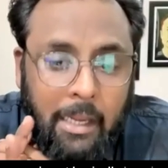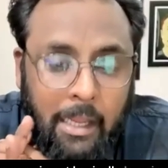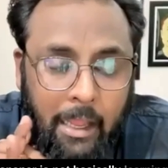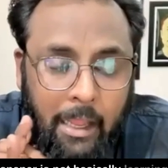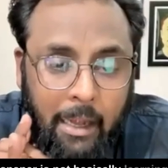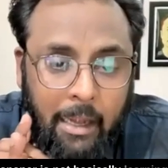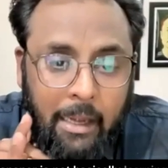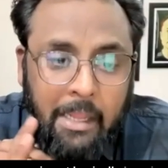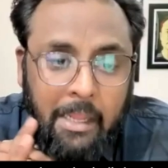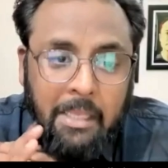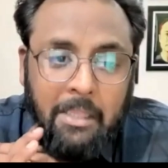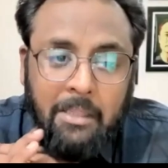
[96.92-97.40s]

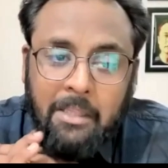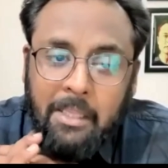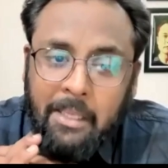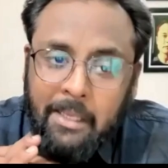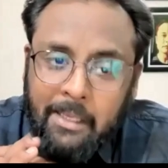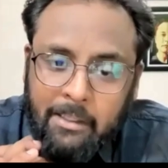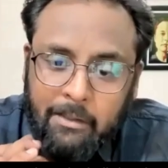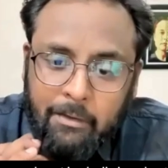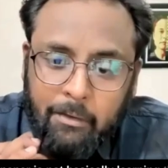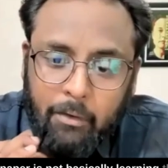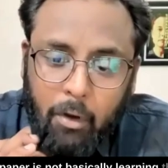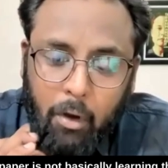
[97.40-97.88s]
लर्निंग
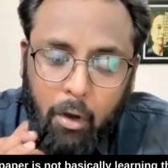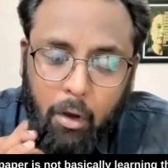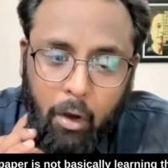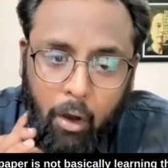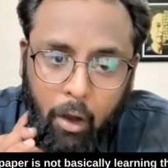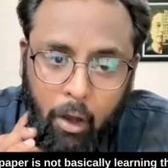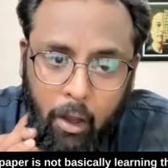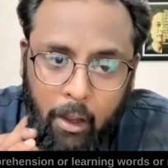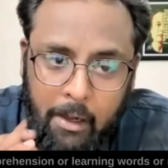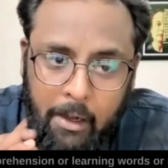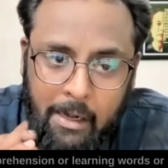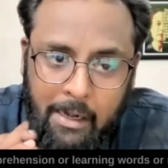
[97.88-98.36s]
थिंग्स
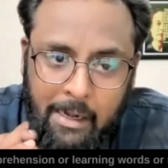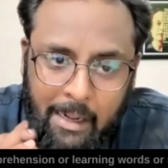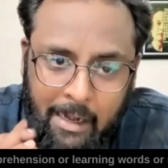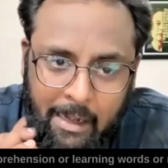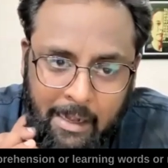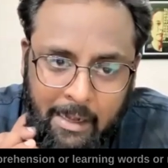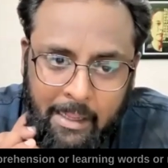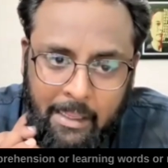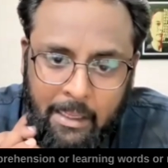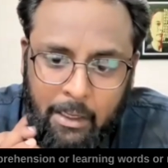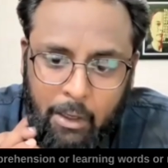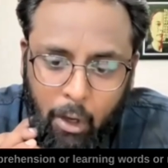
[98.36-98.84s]
और
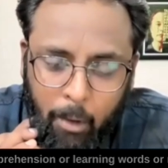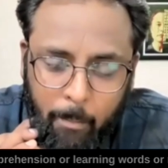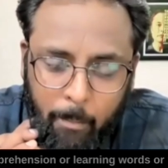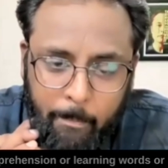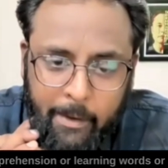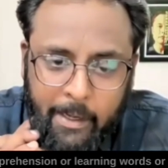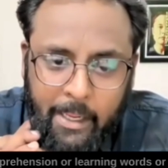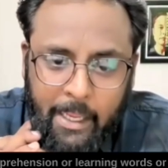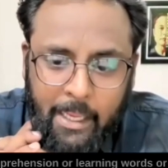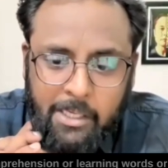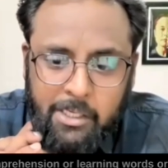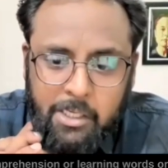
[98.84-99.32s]
लर्निंग
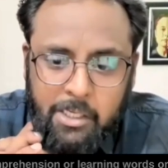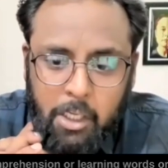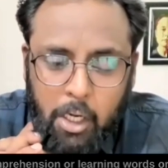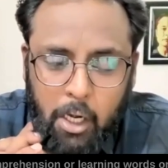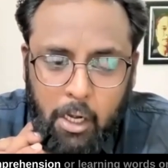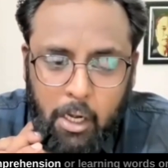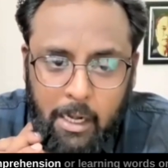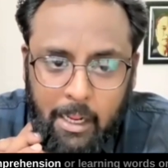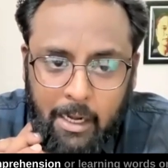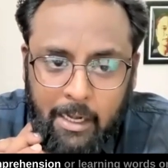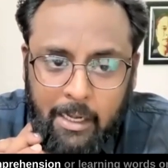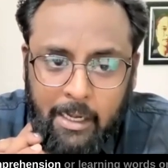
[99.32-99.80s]
कॉम्प्रीहेंशन
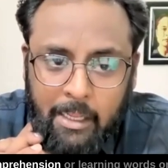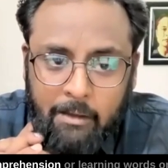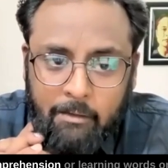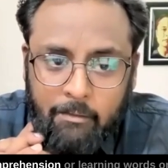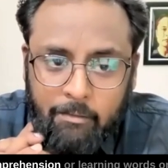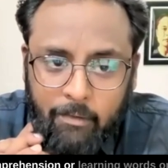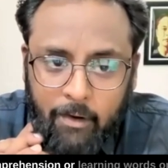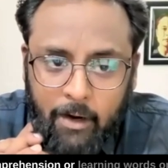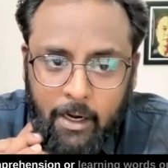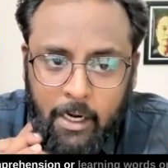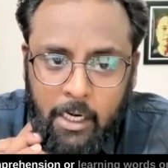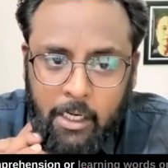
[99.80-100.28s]
और
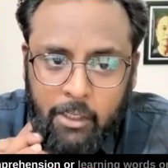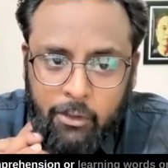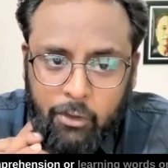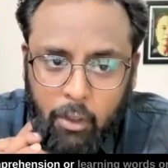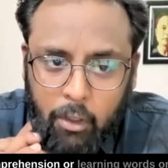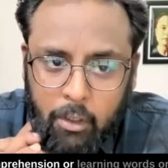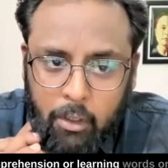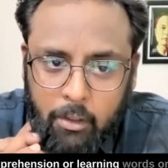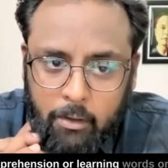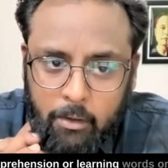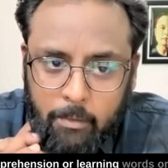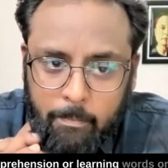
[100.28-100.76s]
लर्निंग वर्ड
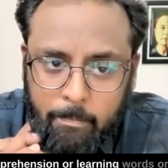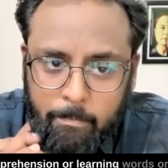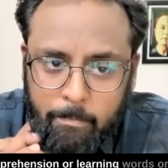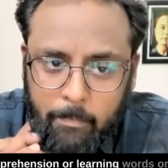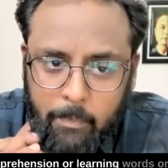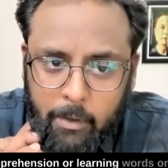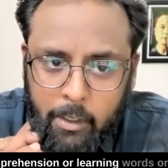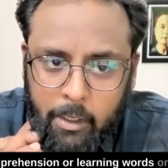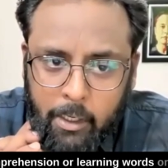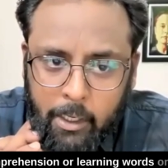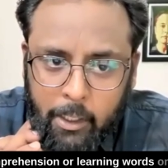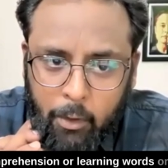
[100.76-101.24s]
और
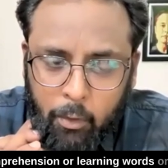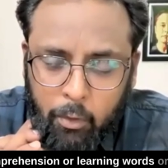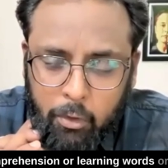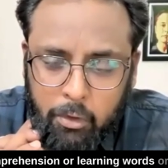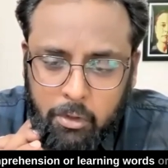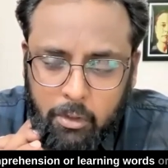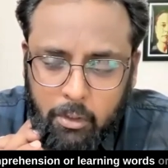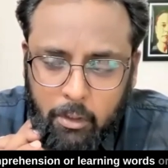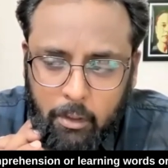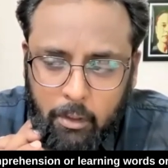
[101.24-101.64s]
न्यू